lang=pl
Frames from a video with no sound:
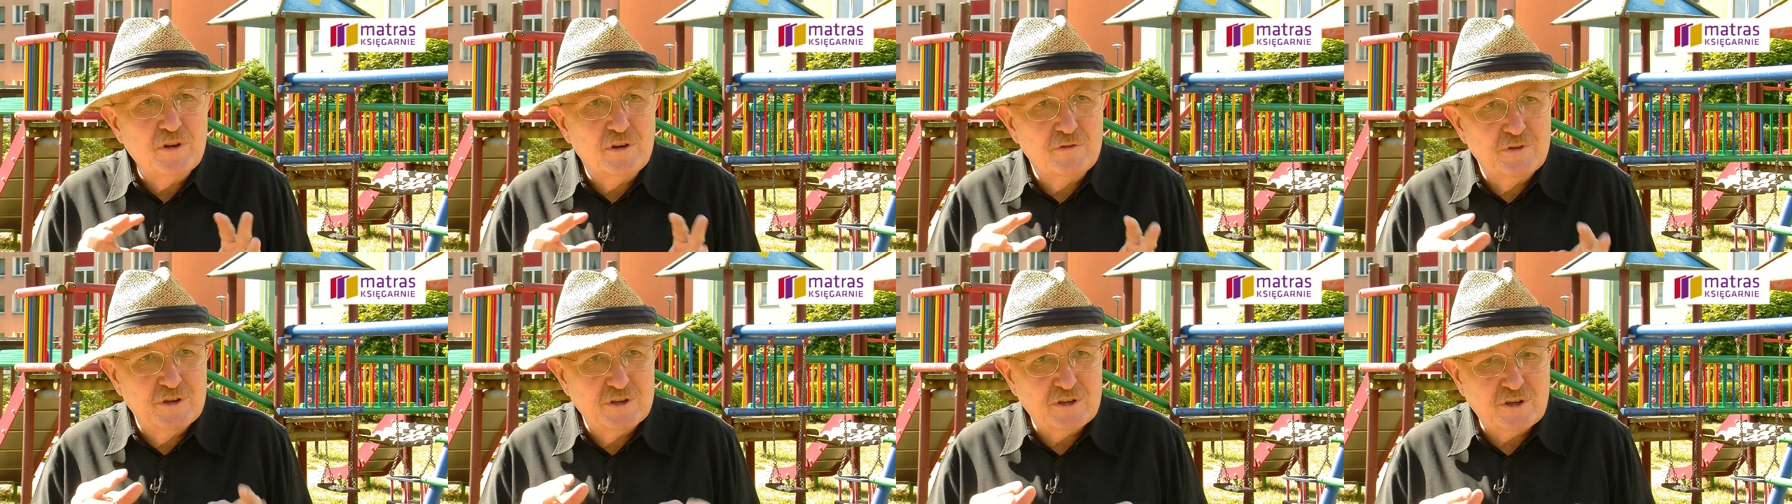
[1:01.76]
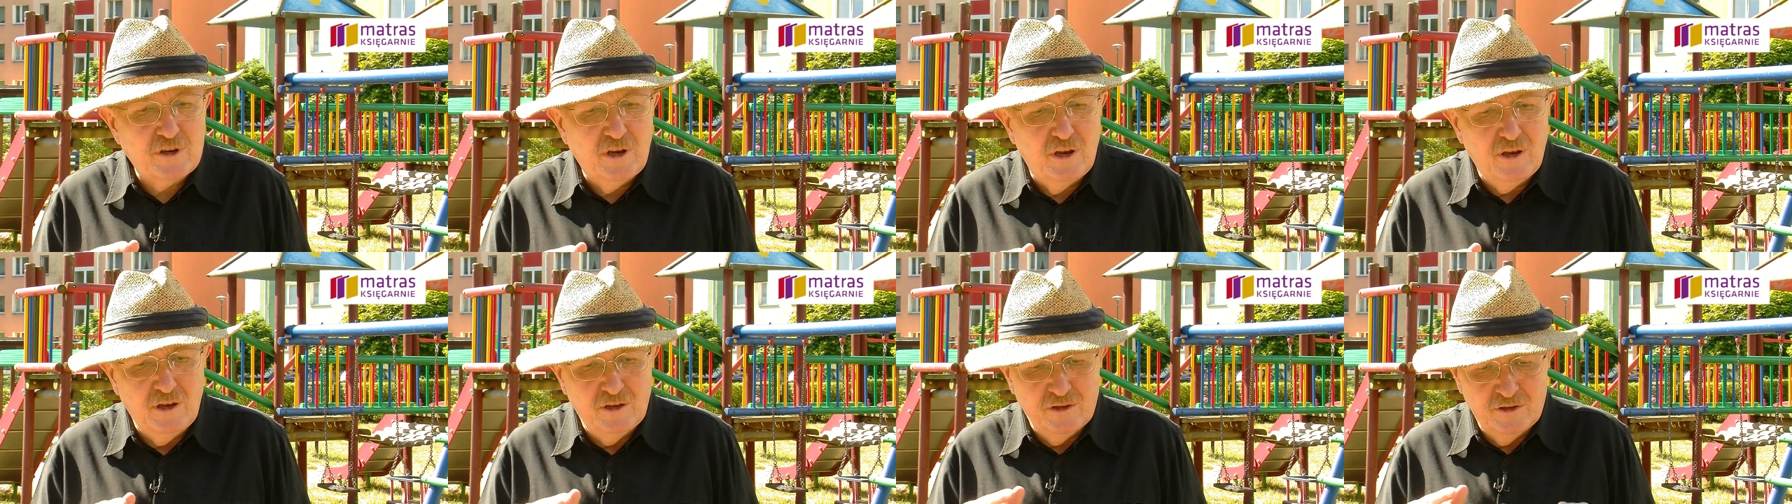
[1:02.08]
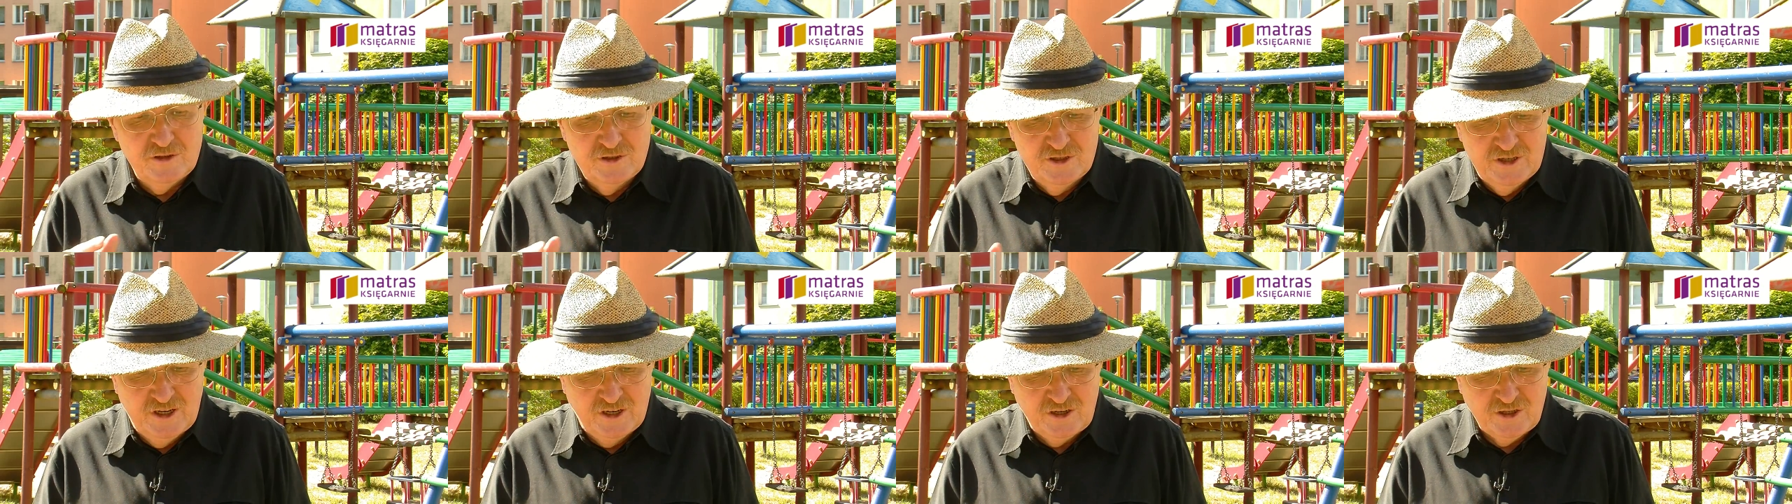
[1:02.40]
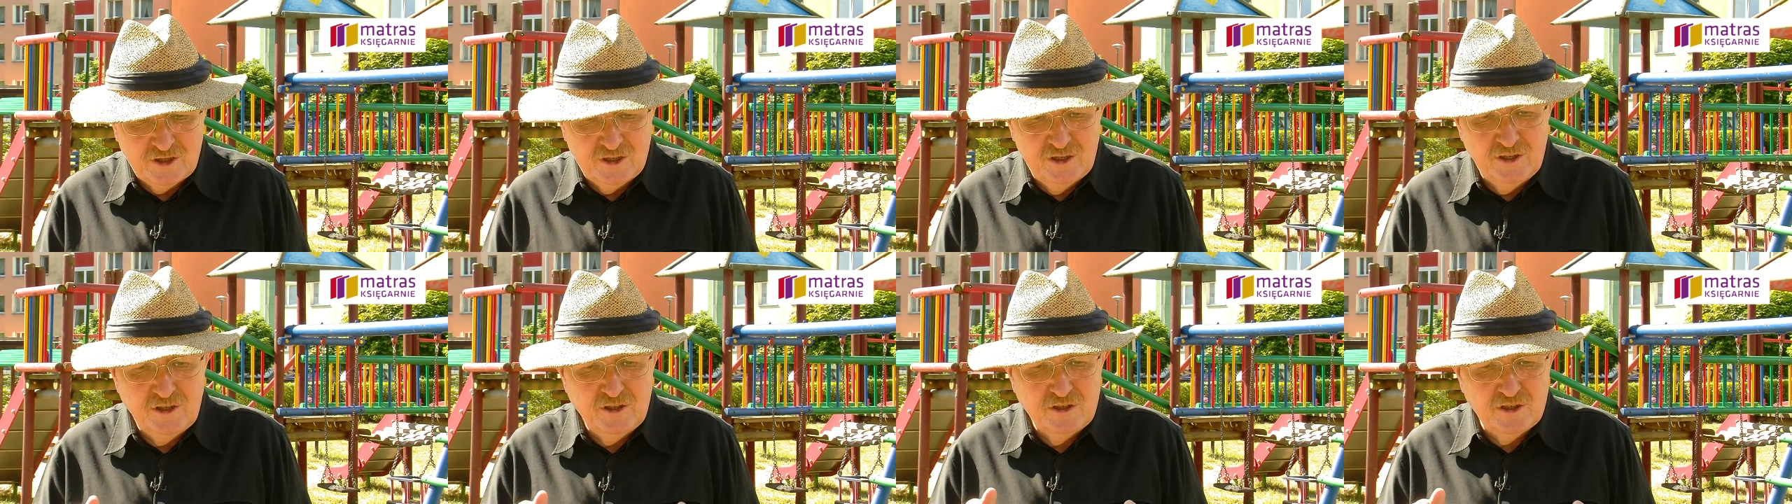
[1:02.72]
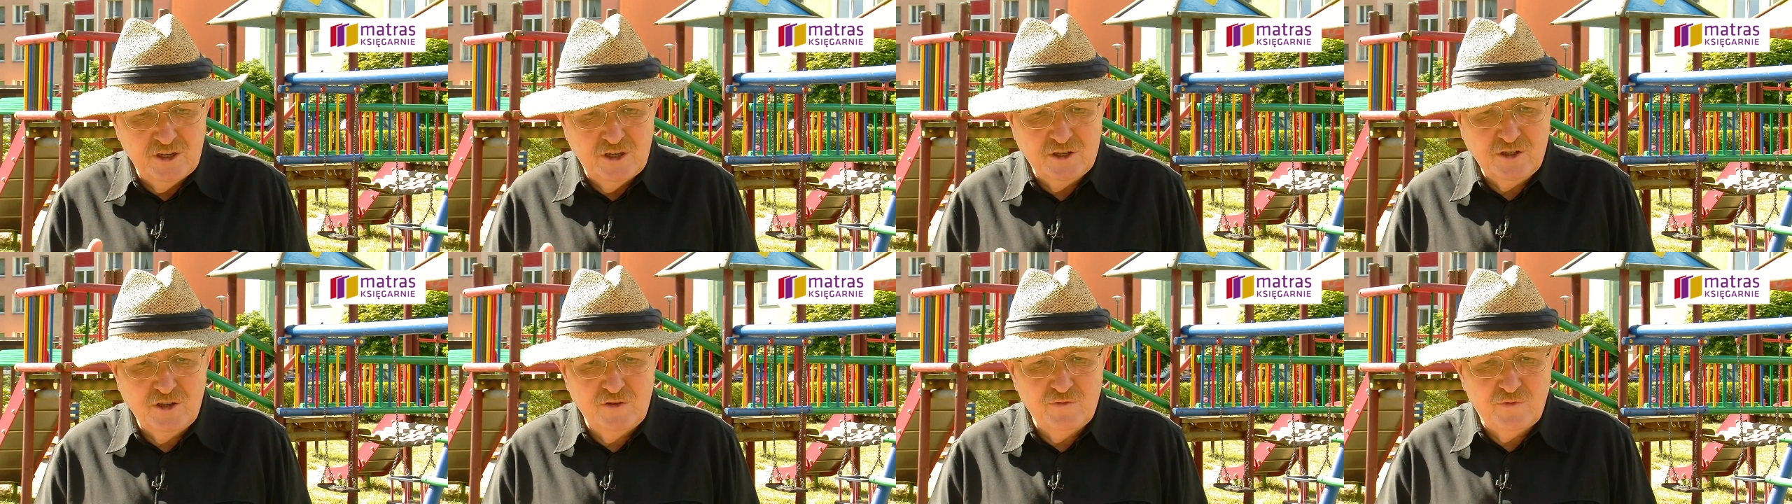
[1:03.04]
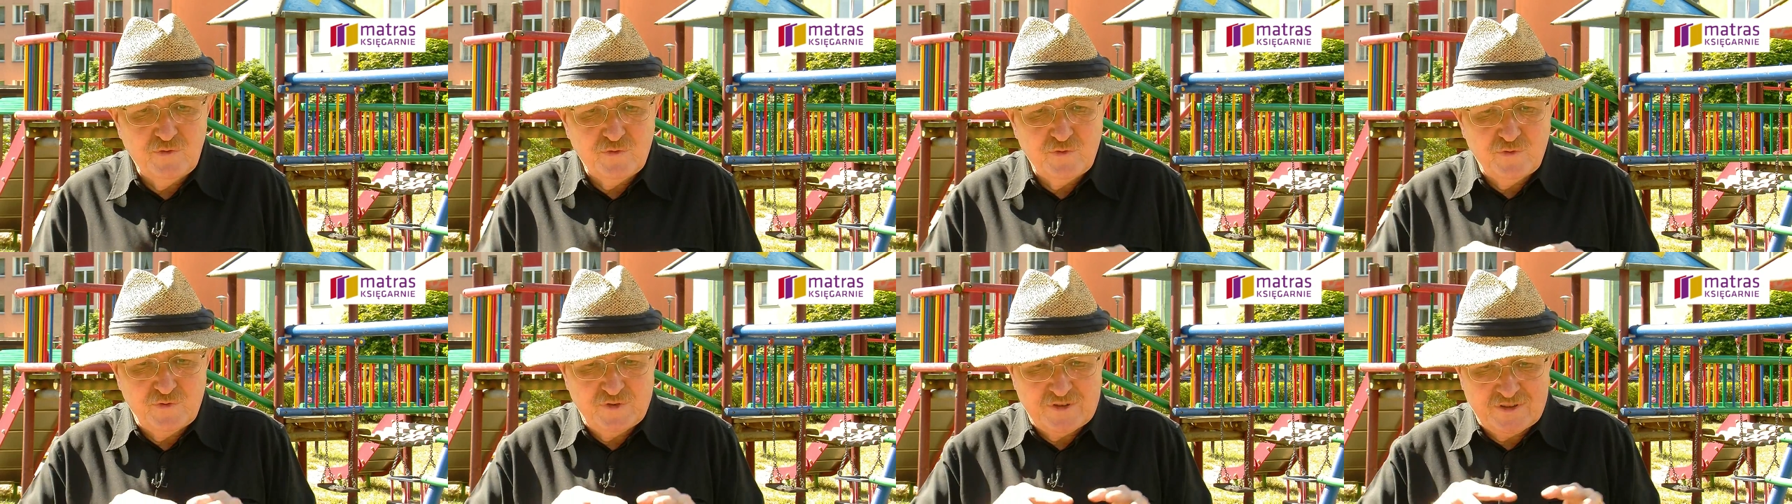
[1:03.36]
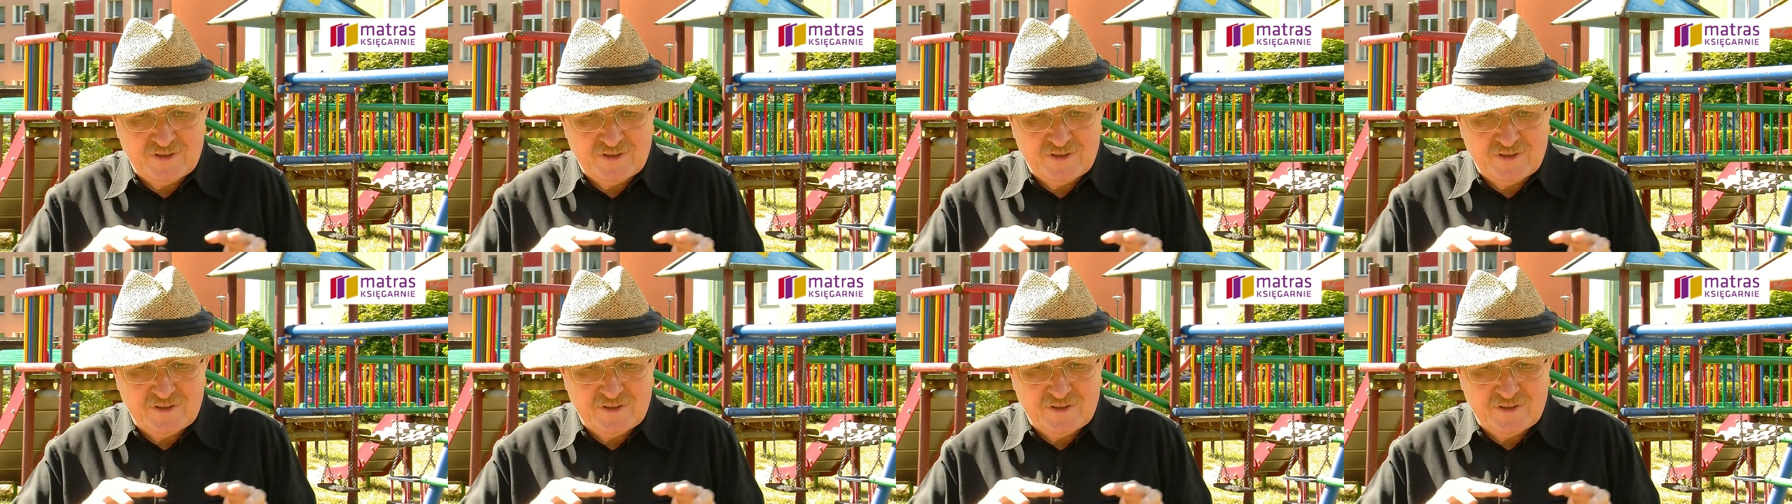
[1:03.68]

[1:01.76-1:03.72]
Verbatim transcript: nowe rzeczy i dzieci w